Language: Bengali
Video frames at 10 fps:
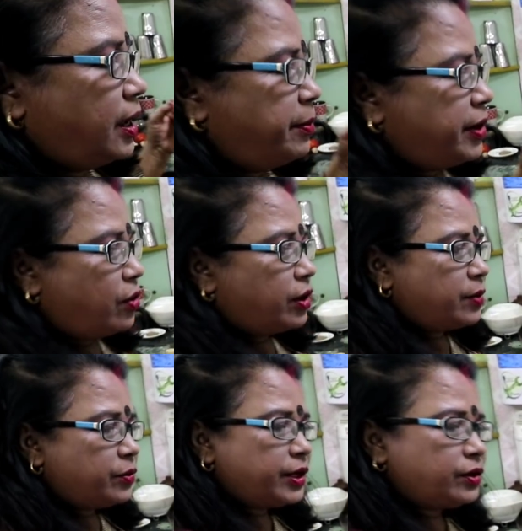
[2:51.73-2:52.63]
আমি
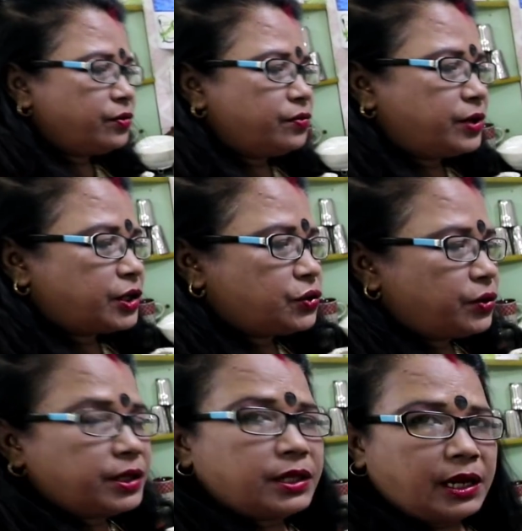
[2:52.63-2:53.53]
কড়ার মধ্যে একটু নুনটা
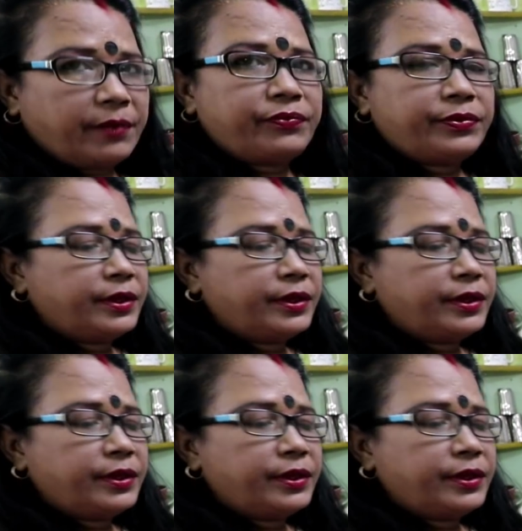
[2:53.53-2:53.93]
ছড়িয়ে দিলাম